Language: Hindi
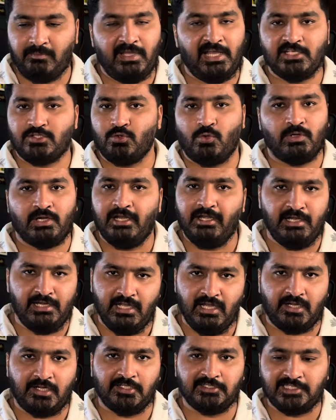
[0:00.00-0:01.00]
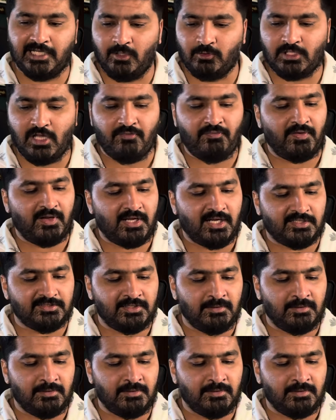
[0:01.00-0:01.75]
मैच होंगे इंडिया के साउथ अफ्रीका